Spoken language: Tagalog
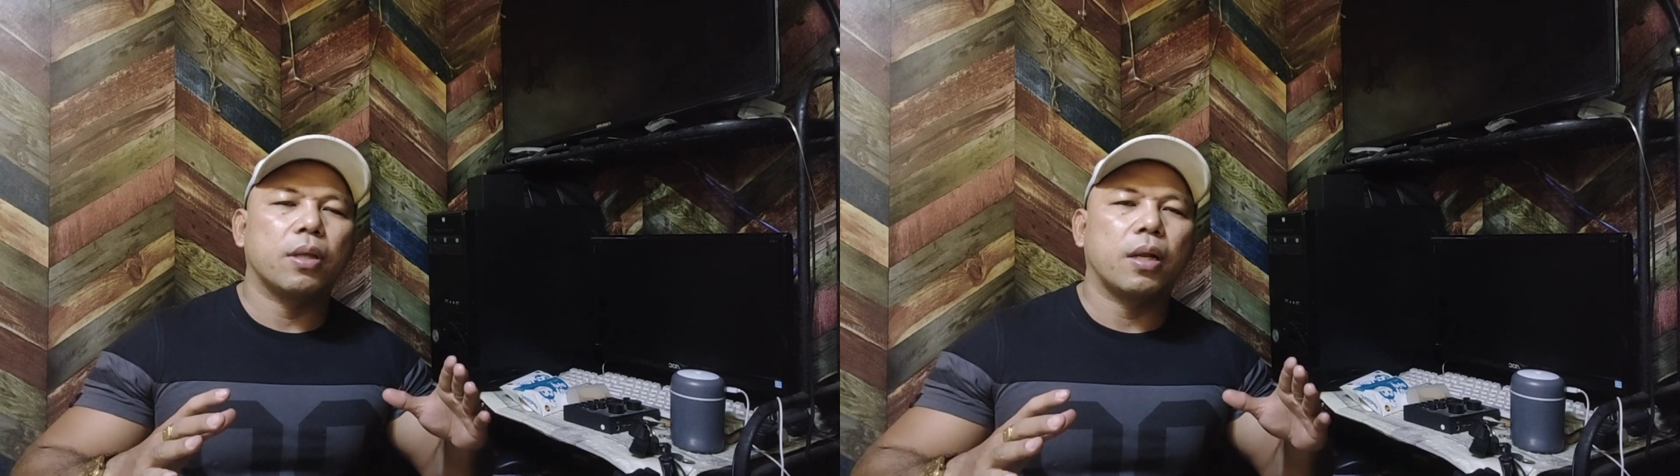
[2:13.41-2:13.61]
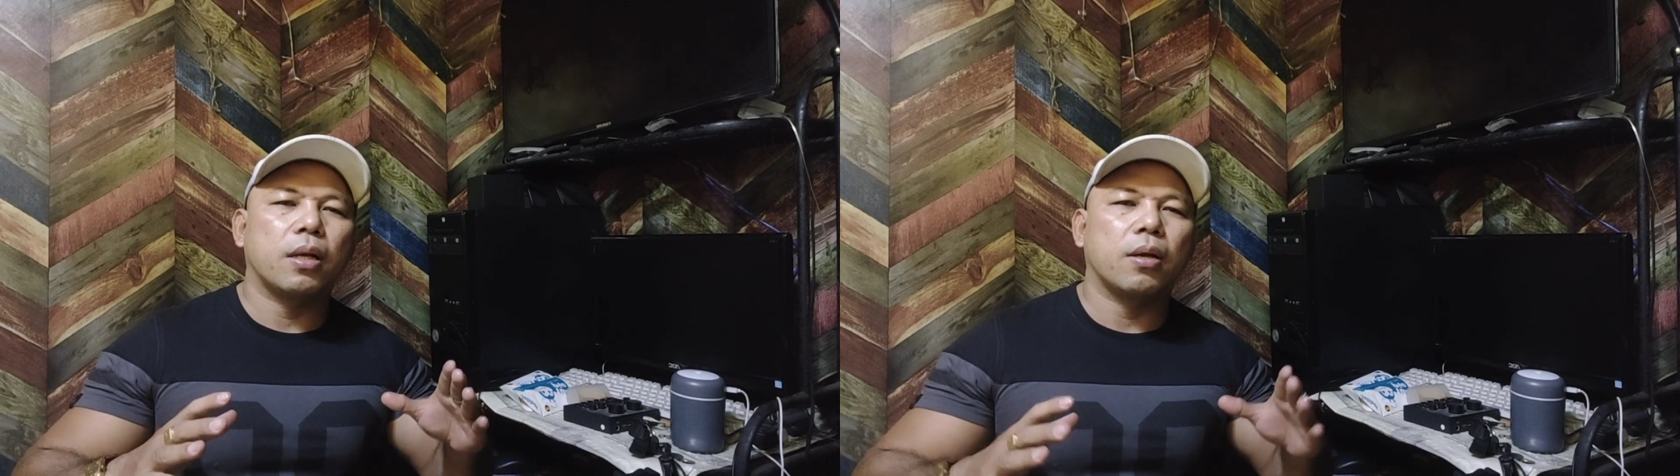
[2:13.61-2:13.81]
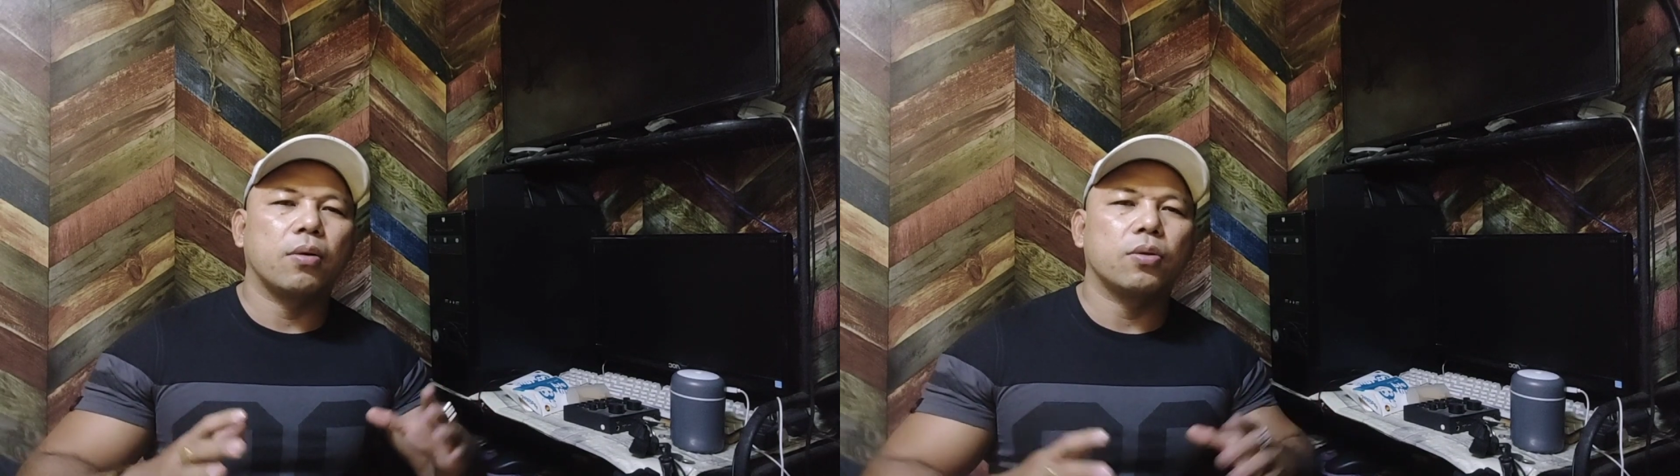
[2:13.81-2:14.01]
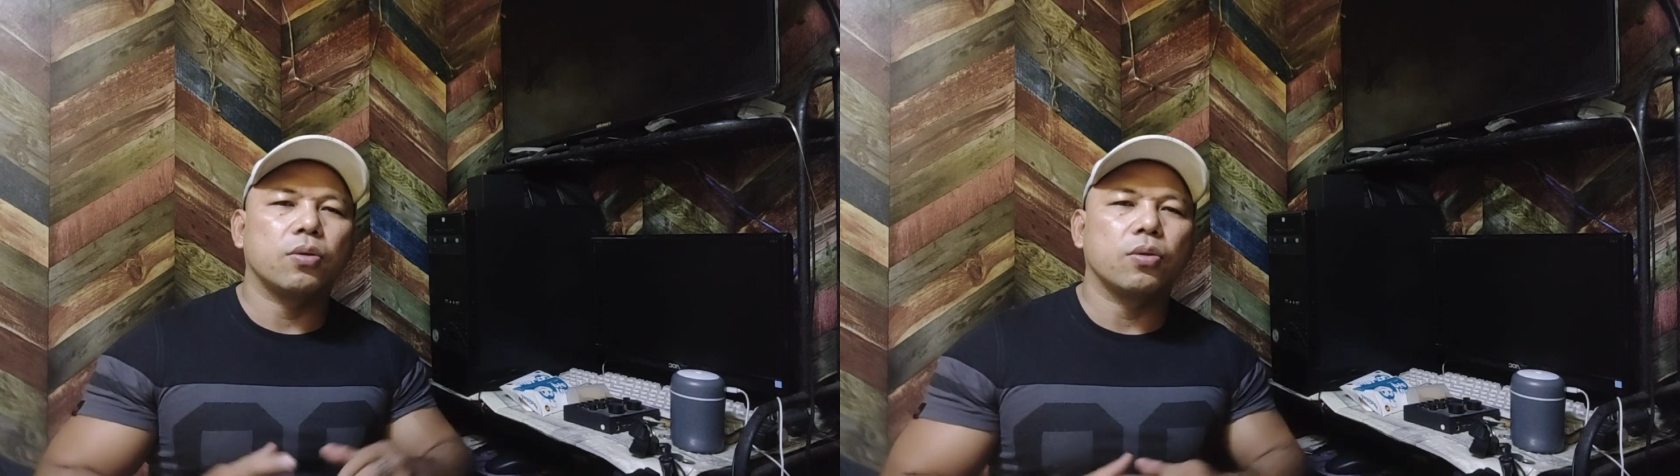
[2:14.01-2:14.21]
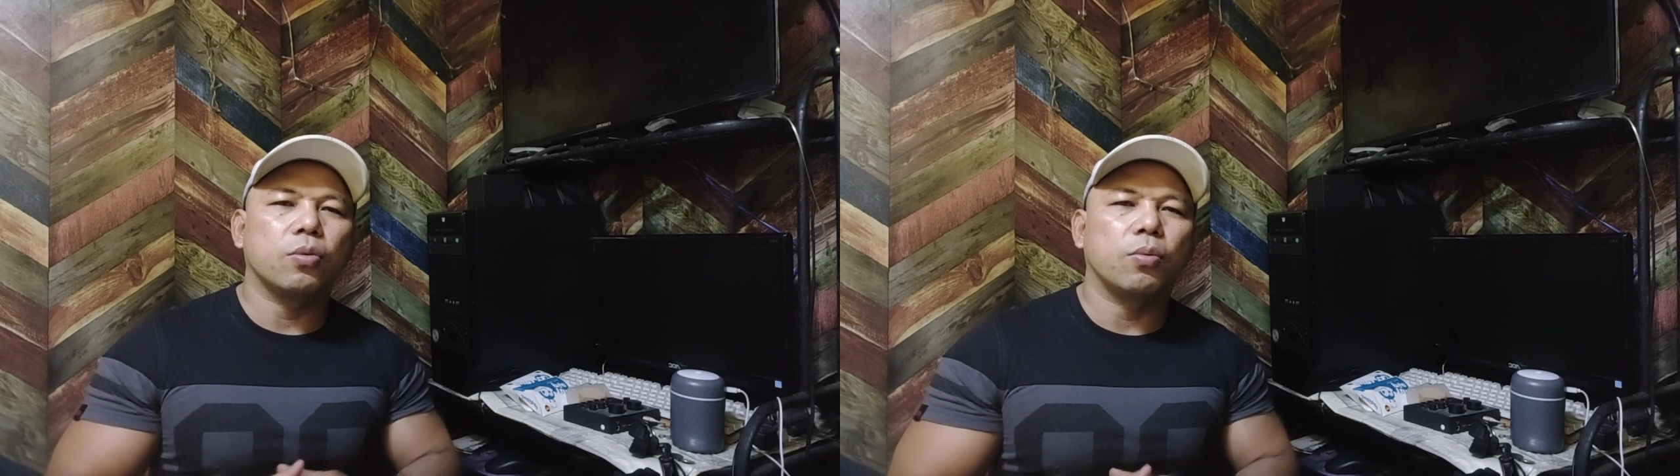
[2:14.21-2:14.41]
talagang
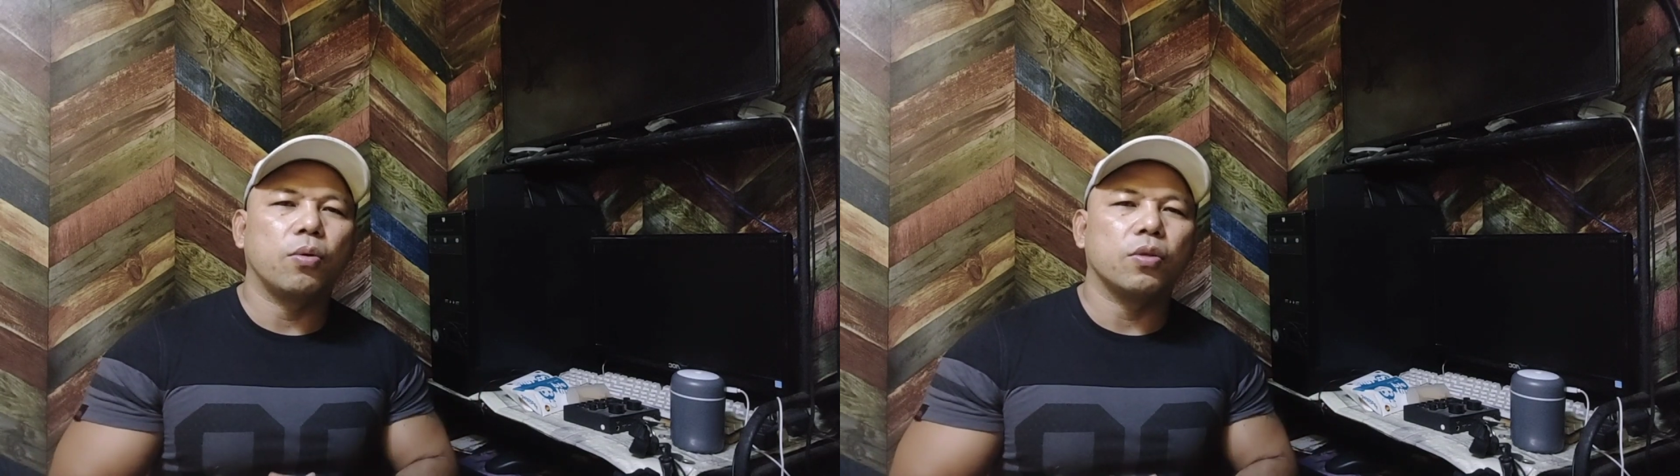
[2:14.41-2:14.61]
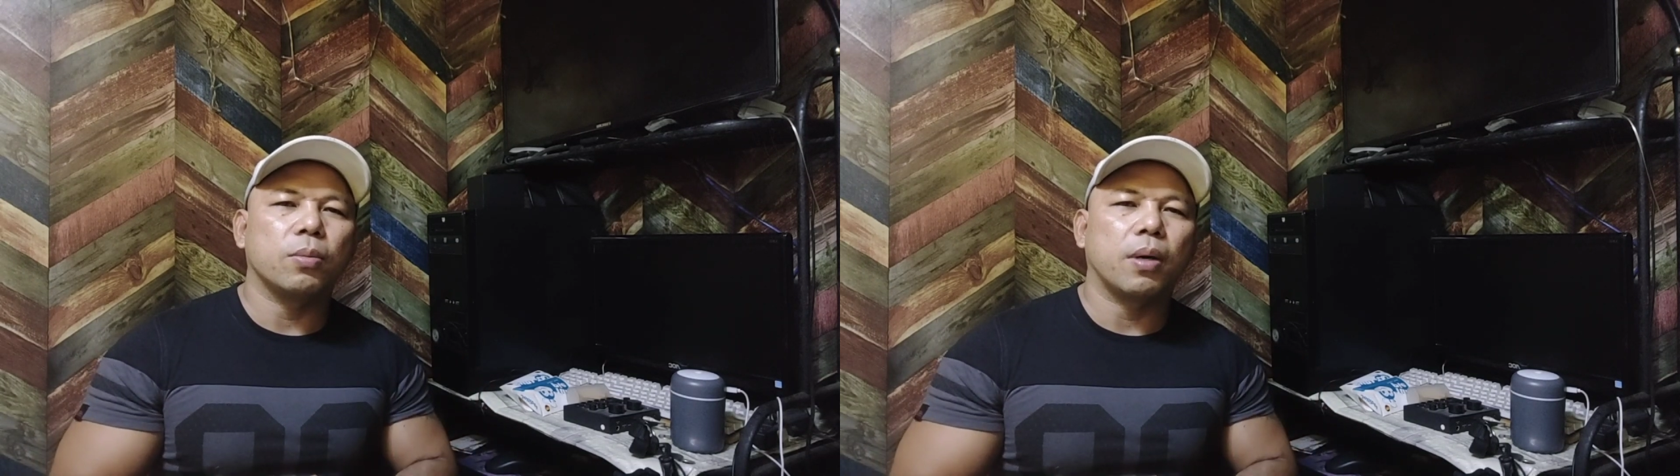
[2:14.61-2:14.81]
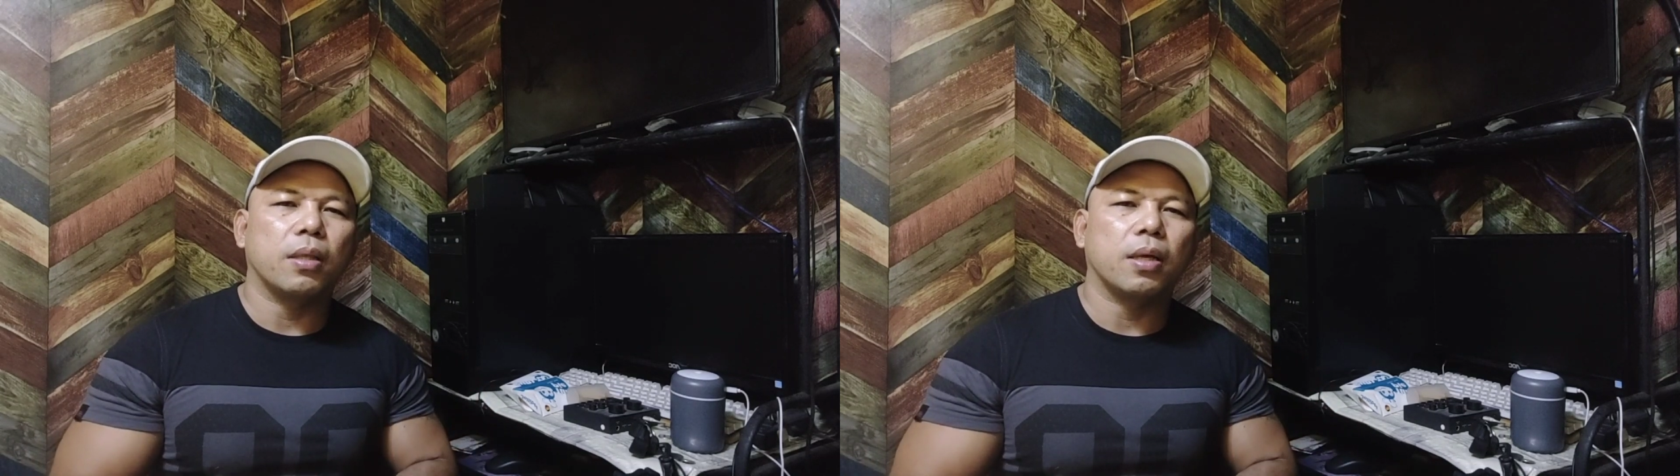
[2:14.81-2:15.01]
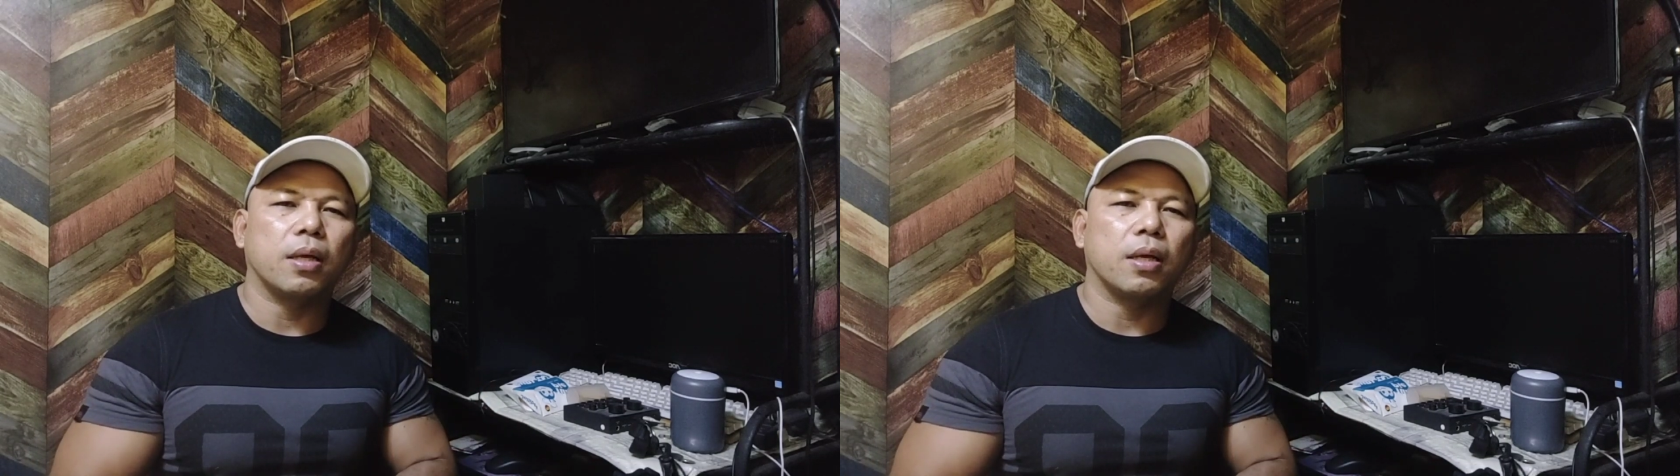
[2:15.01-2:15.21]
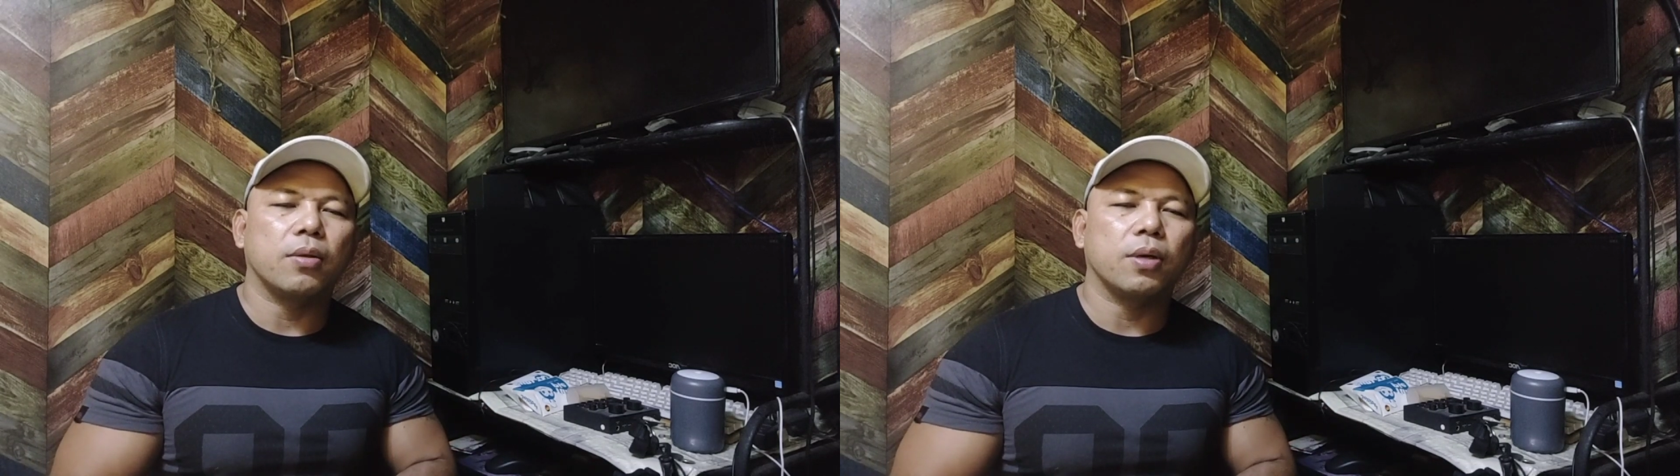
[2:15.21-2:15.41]
gustong tumulong sa bata na ito